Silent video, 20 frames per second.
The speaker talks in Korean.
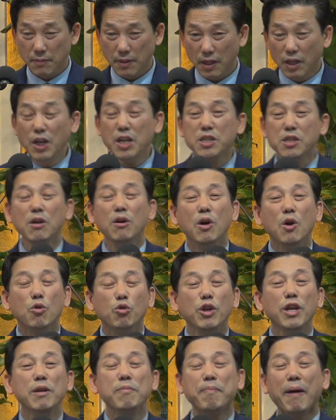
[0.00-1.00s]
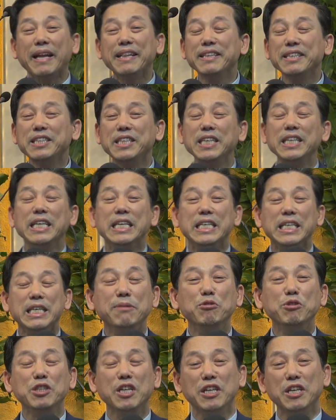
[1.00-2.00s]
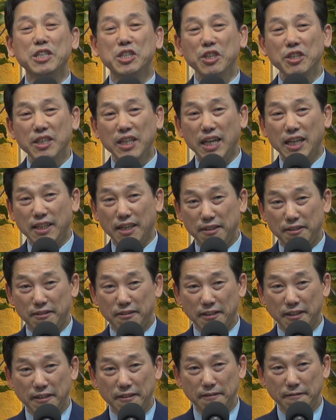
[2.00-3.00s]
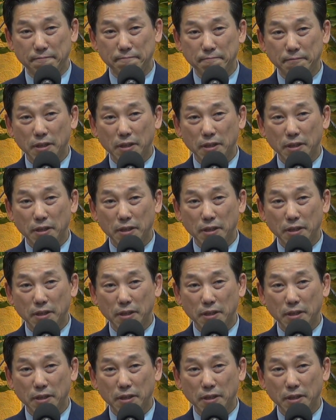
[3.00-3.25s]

그래서 우리는 반드시 문제를 처리해야 되는 거예요.